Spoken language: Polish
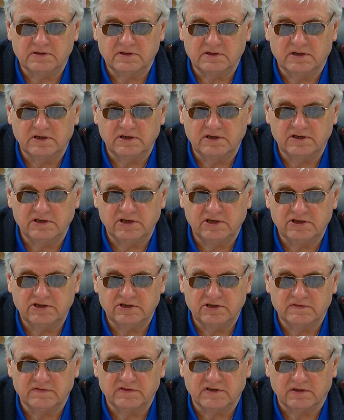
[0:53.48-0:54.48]

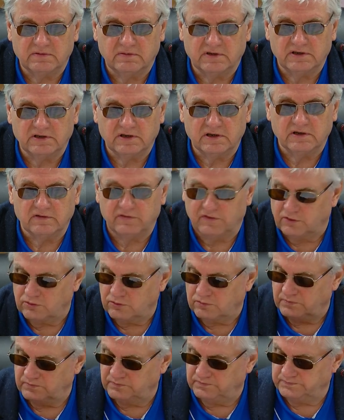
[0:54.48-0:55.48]
kliknięcie w zakładkę
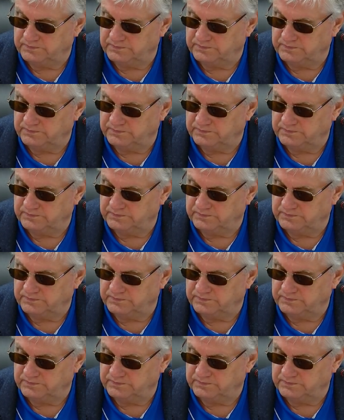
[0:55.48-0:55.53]
kworum.